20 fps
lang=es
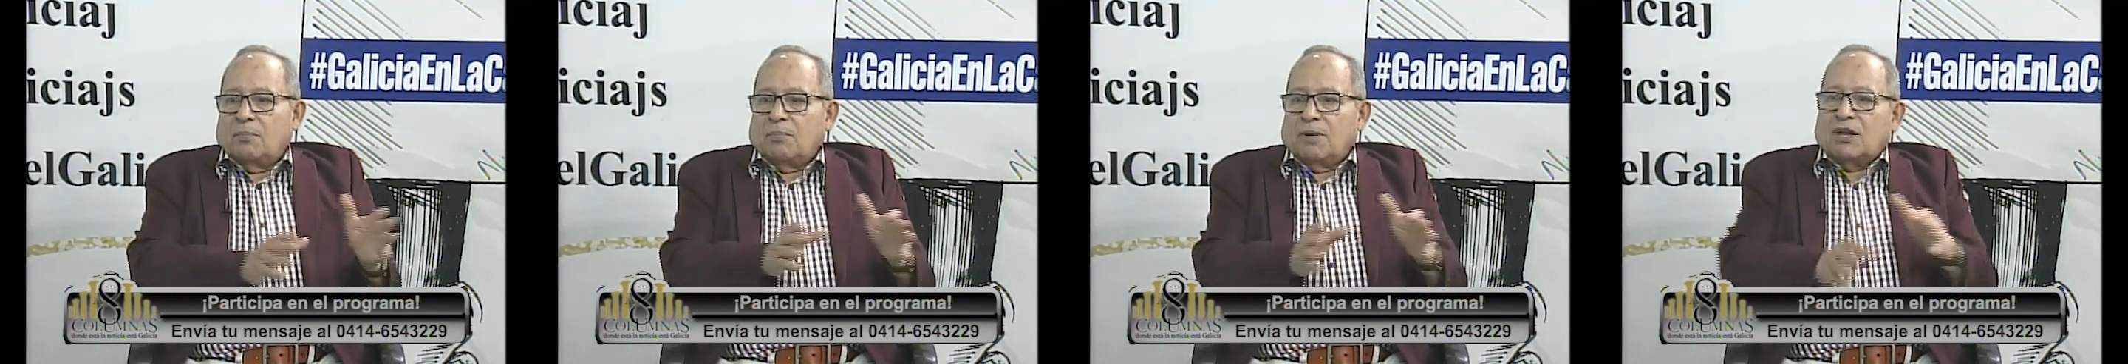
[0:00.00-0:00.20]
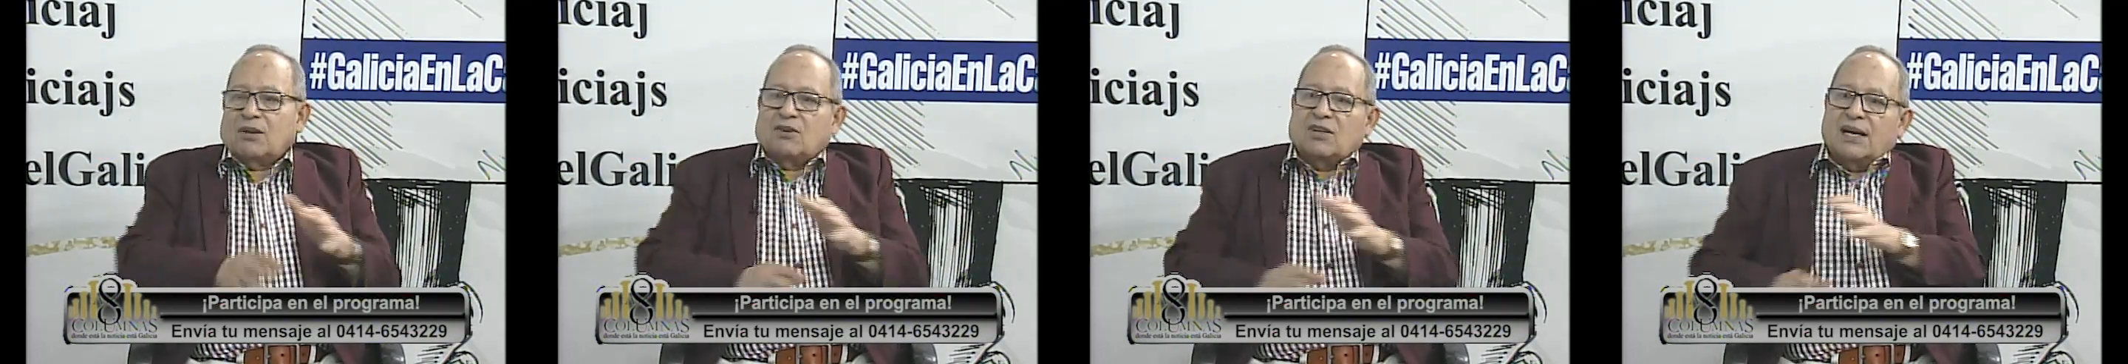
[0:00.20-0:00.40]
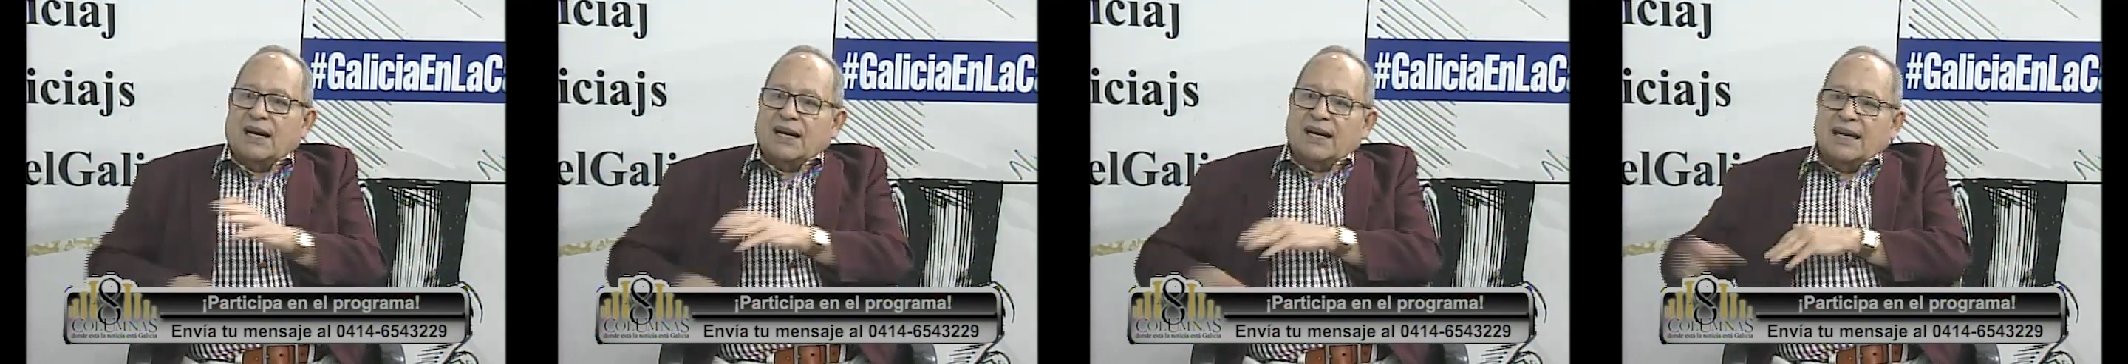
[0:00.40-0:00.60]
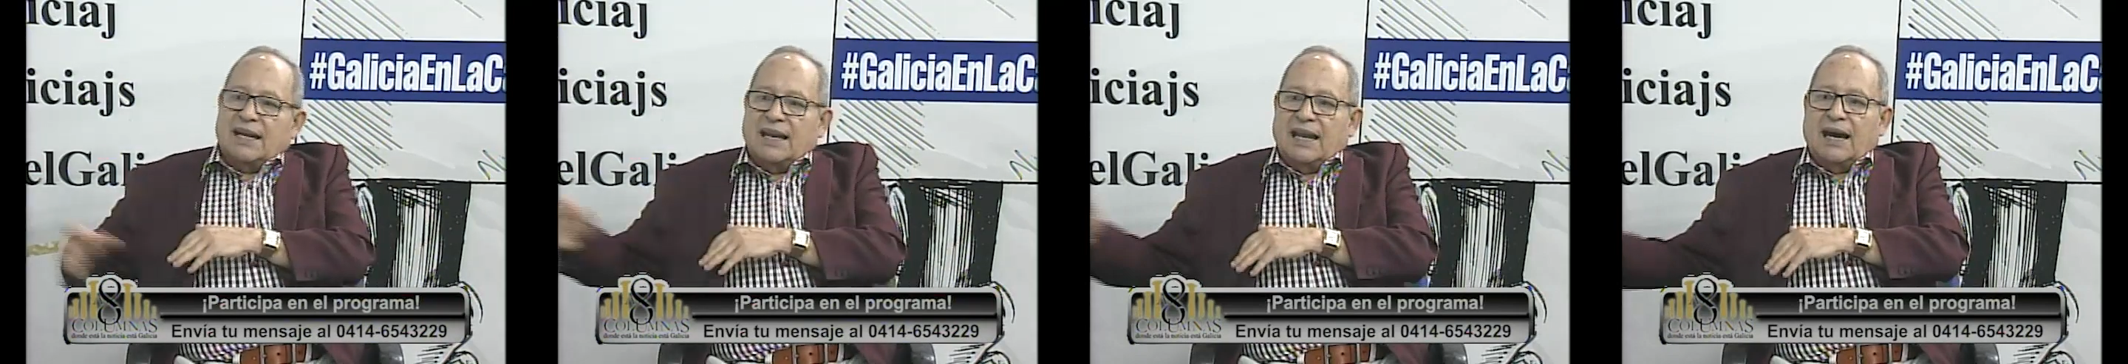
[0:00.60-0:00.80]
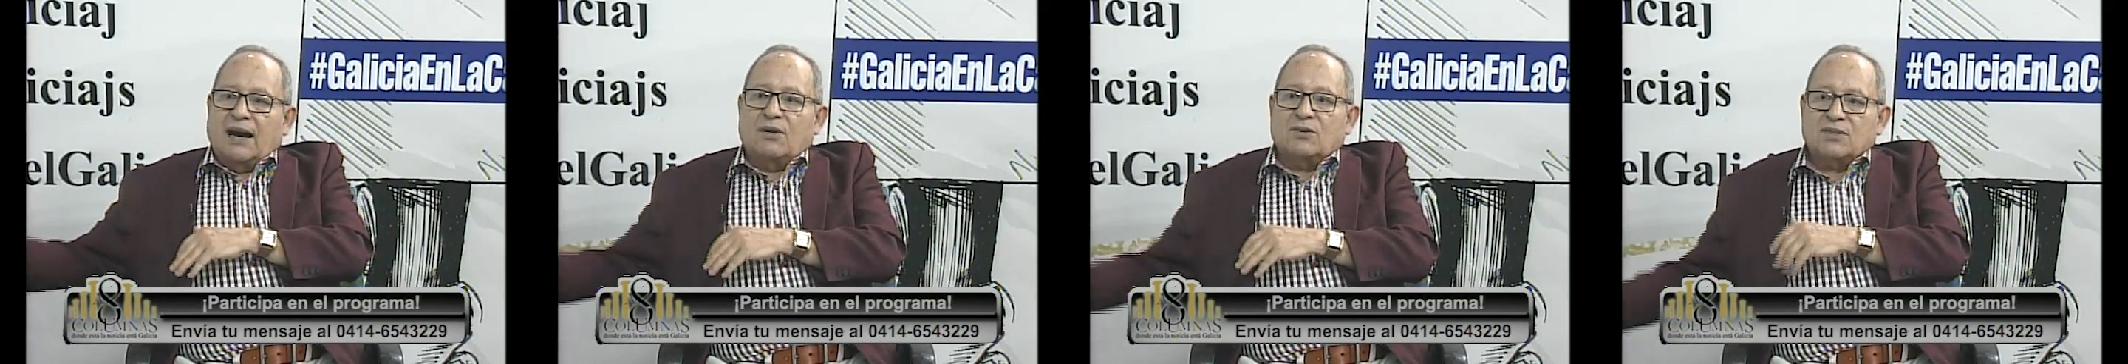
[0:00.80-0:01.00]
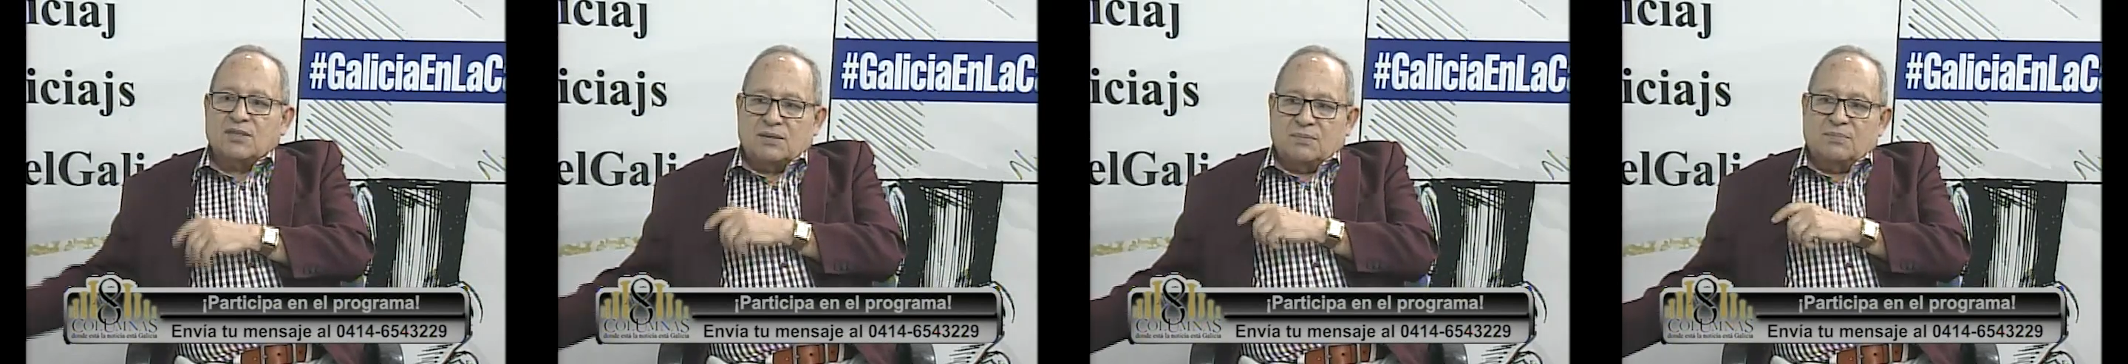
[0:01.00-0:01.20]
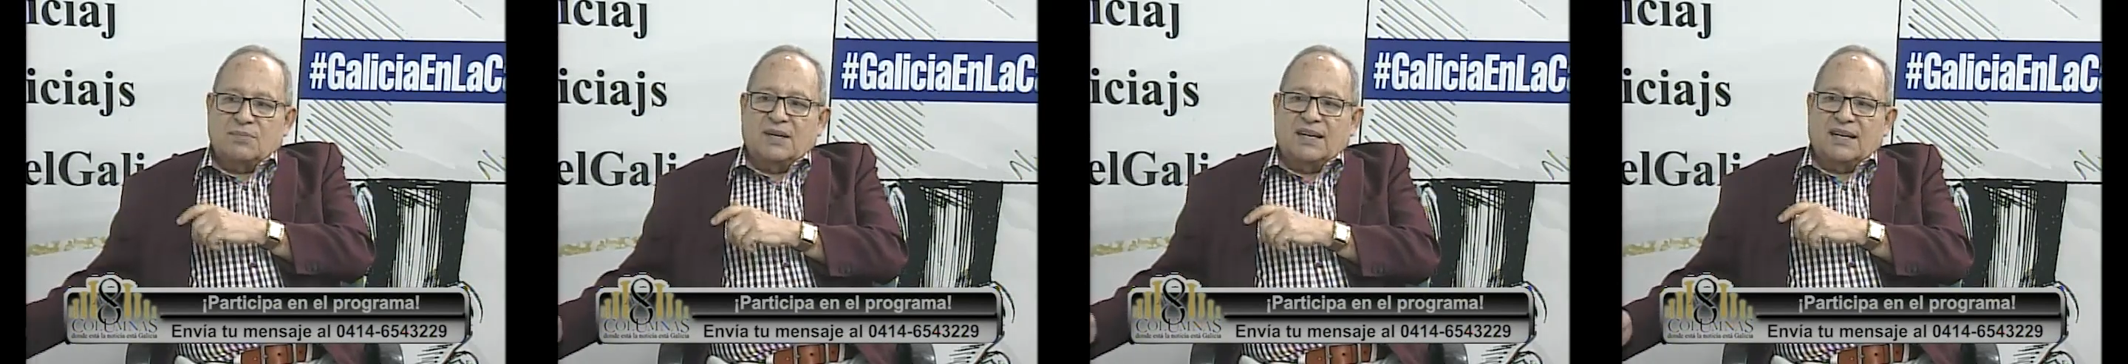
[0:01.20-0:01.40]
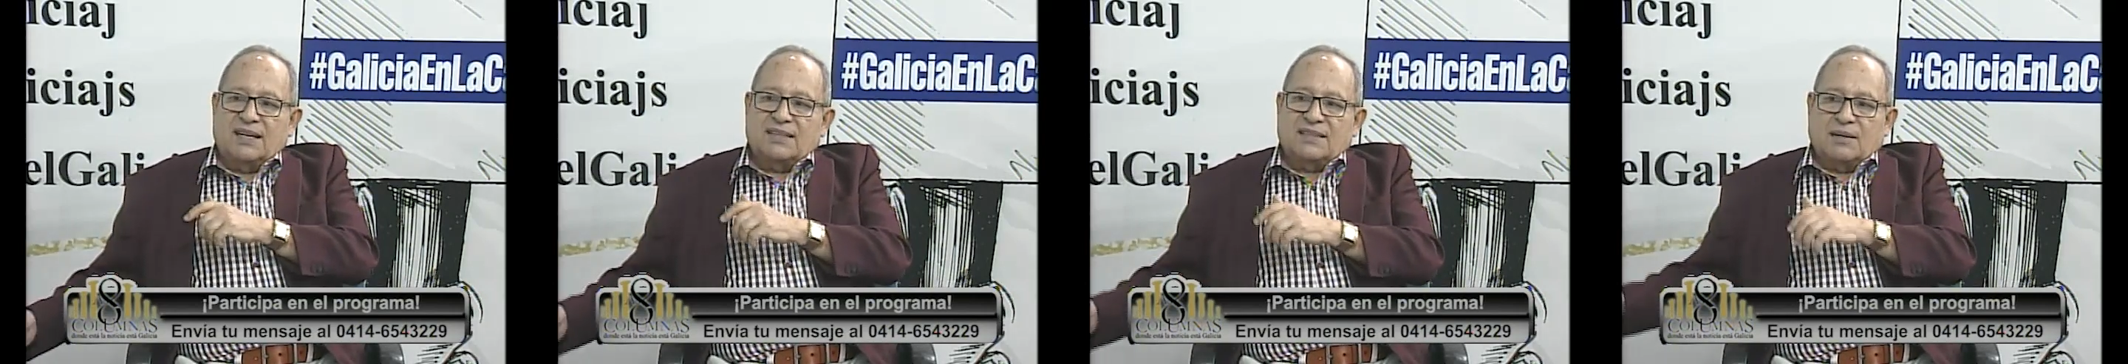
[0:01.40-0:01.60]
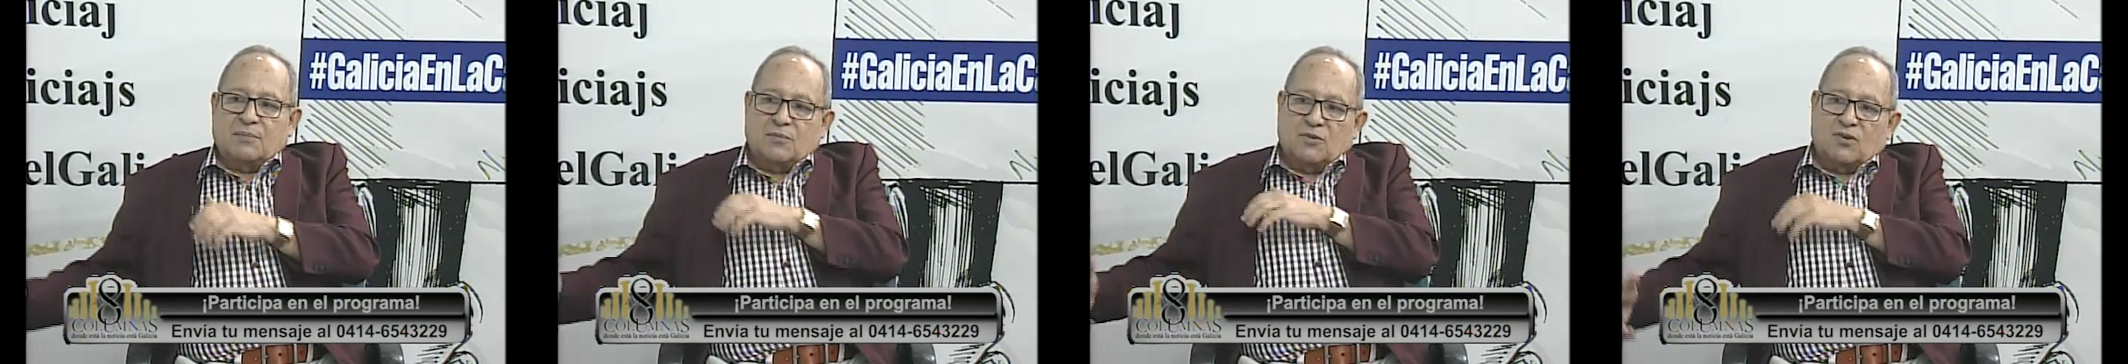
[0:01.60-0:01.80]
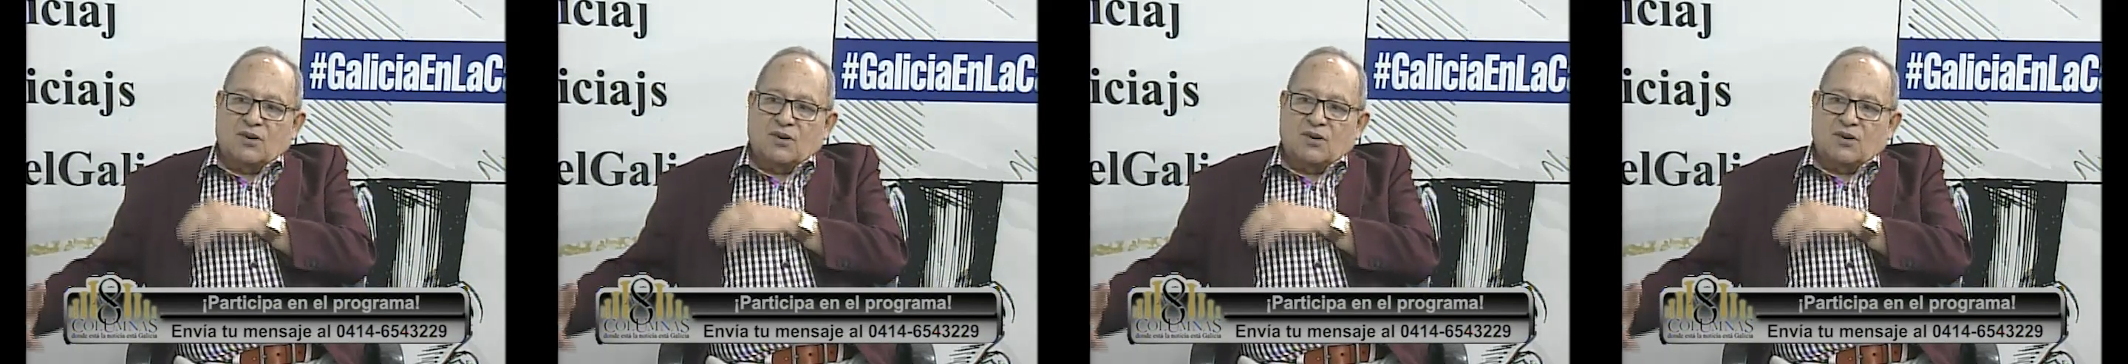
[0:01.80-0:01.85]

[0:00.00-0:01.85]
pero de aquel lado también están